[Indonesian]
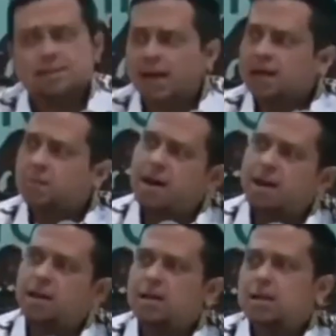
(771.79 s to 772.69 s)

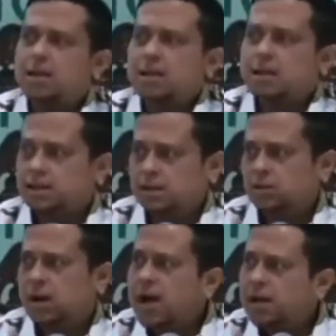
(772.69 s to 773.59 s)
Hazakbar ini
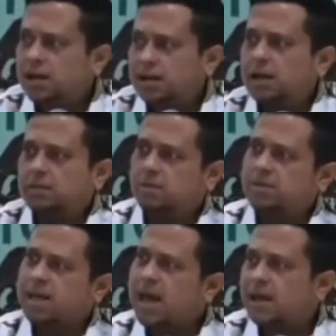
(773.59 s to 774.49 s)
Tuhan, ini lebih
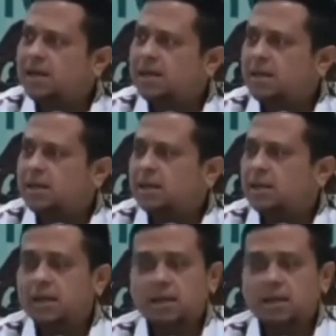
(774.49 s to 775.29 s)
besar dari yang